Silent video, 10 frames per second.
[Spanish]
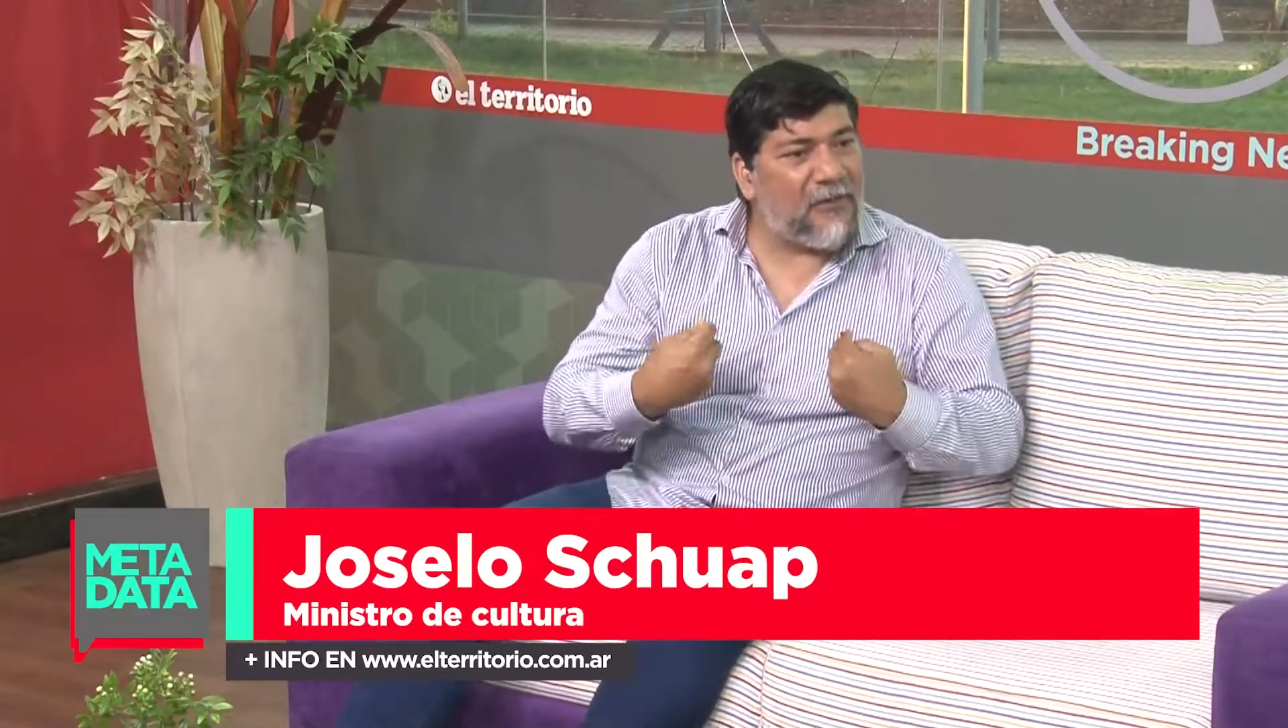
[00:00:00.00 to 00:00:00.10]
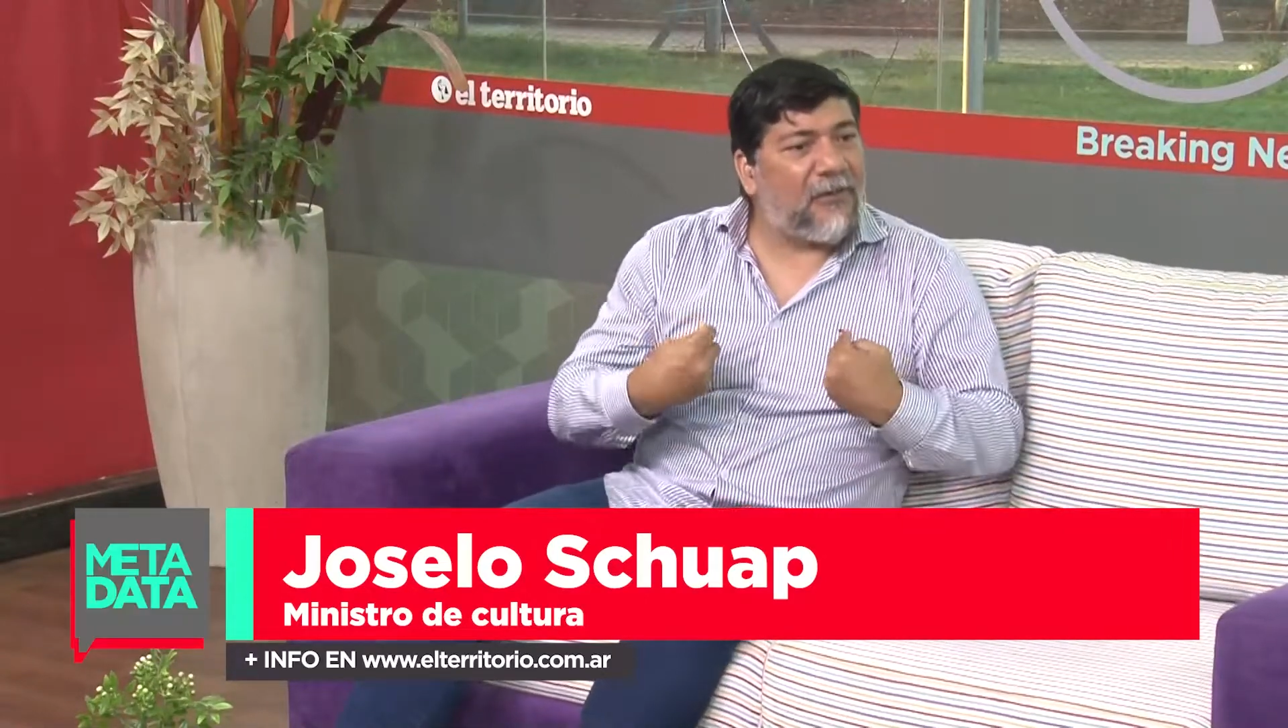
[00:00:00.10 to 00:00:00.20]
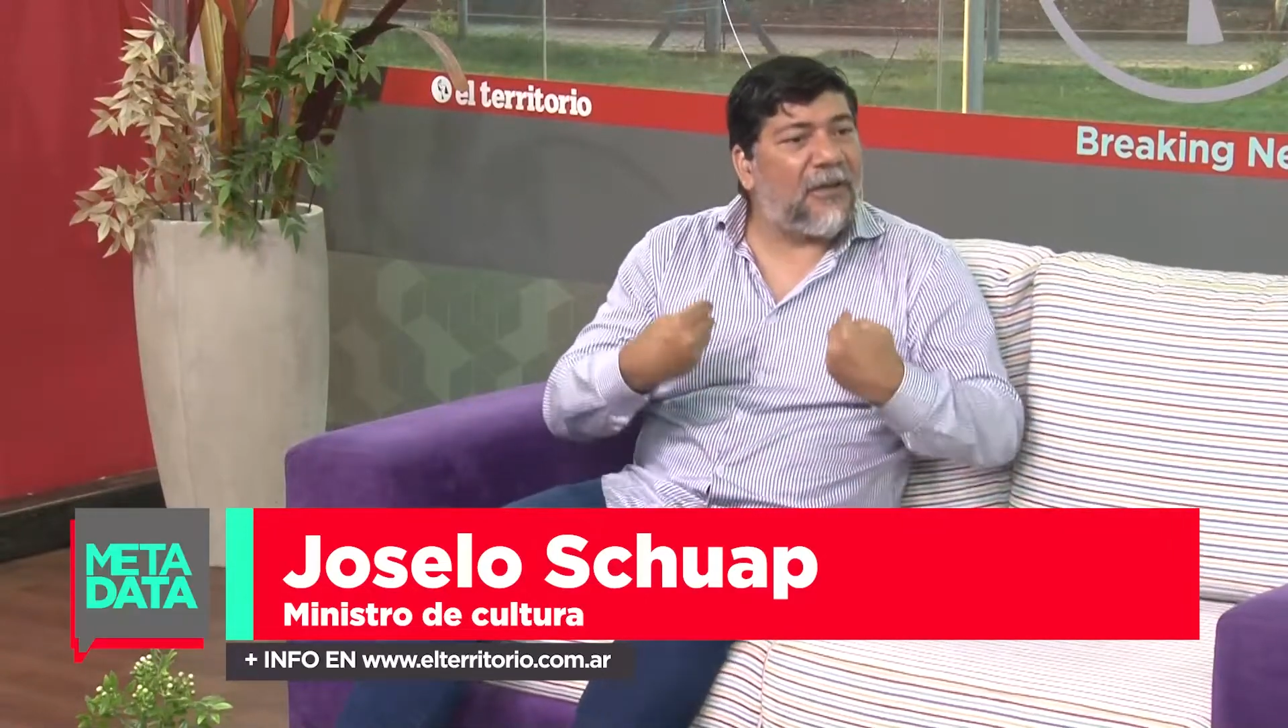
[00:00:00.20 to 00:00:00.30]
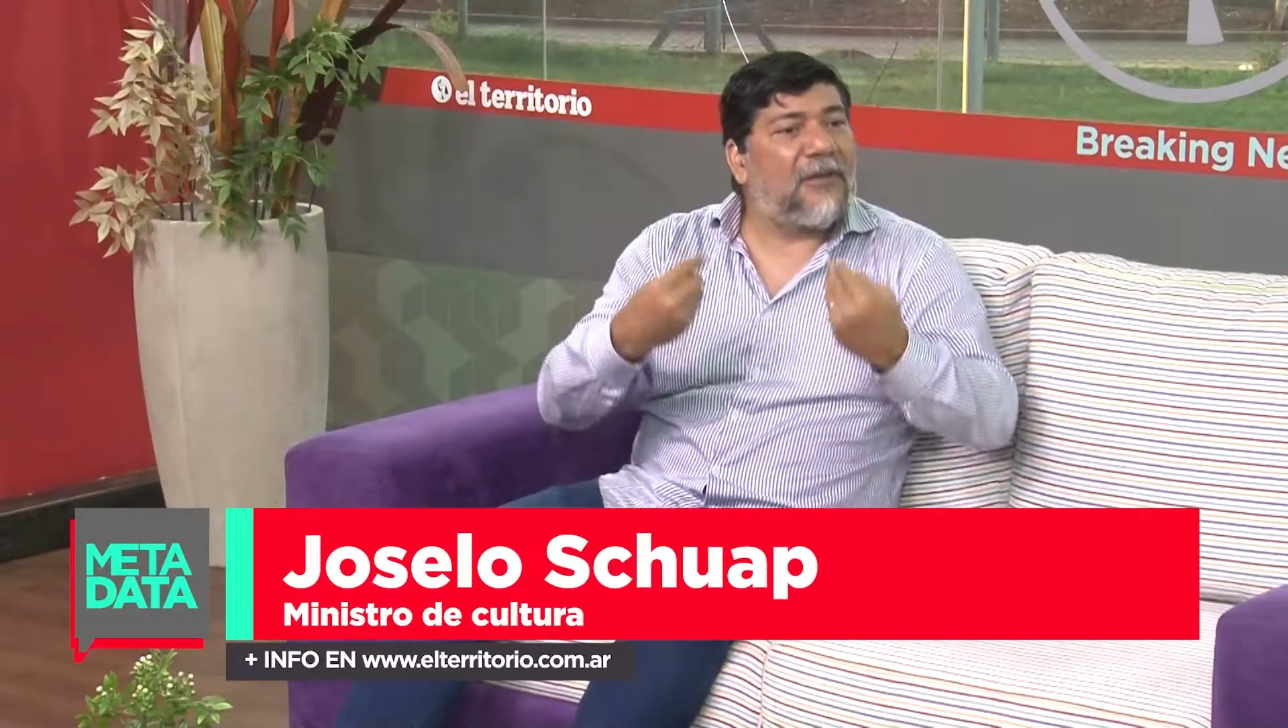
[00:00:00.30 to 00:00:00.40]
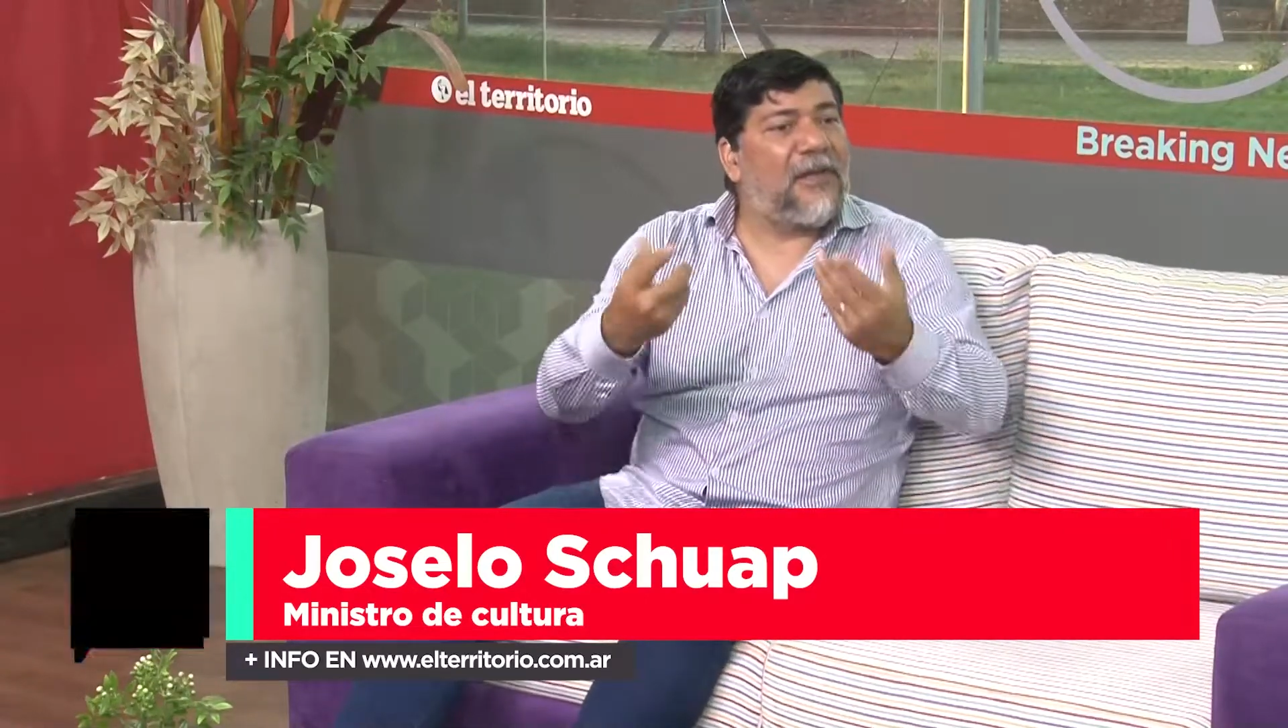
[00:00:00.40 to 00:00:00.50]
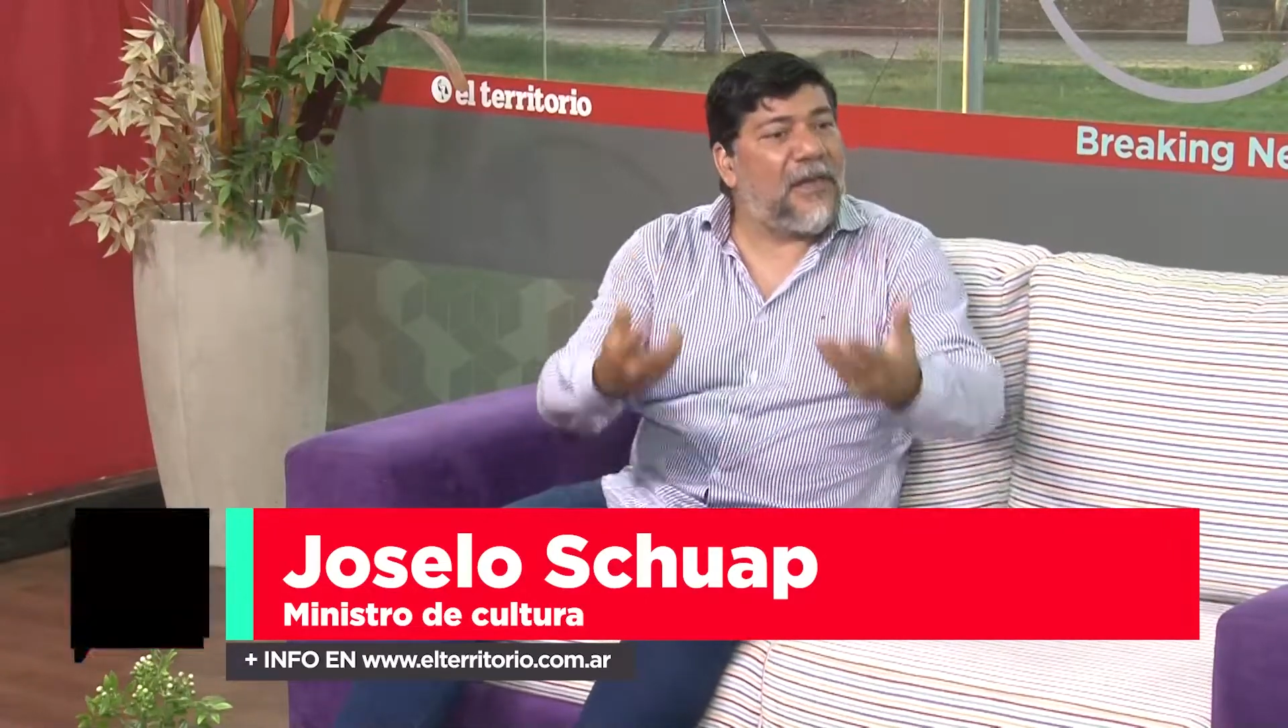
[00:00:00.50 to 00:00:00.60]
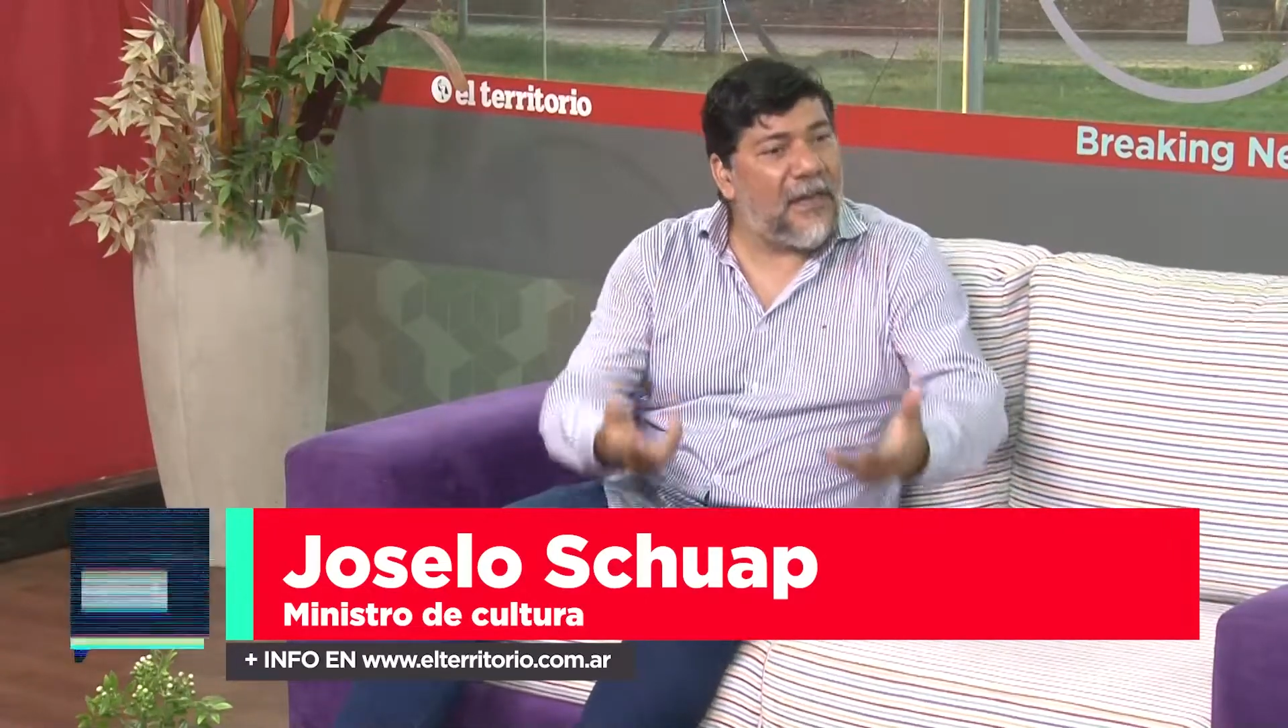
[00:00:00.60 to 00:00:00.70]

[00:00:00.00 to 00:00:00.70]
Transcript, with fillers: que yo creo